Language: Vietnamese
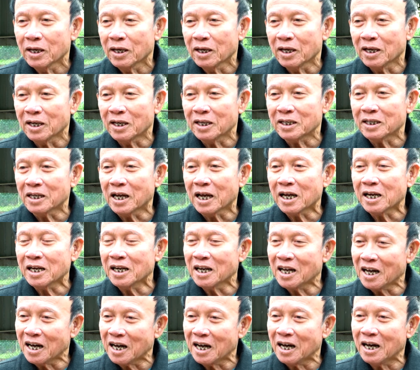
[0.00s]
à, đấy
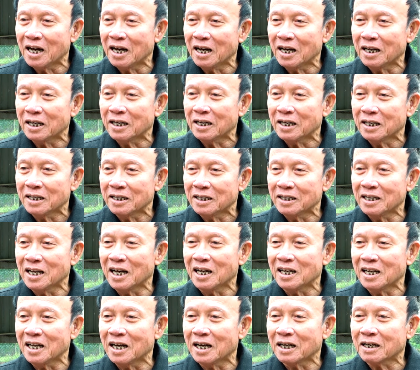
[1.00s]
là
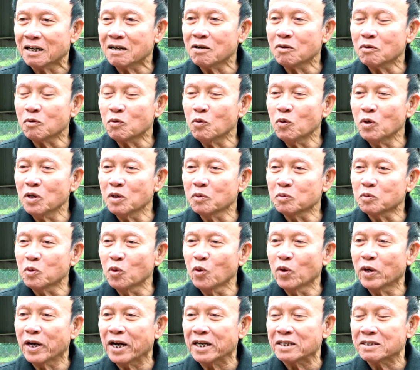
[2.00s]
là là con cua đồng
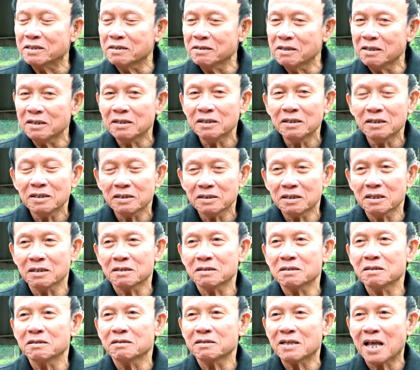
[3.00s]
thùi ngày xưa
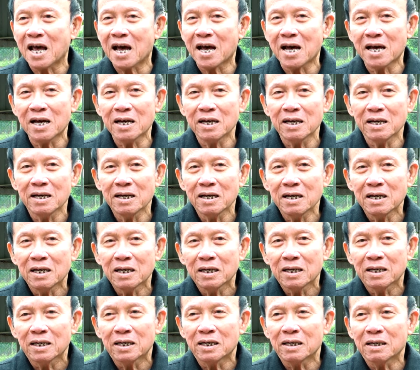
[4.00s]
thực sự ra
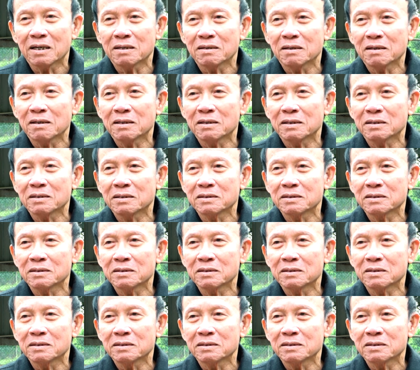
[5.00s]
à,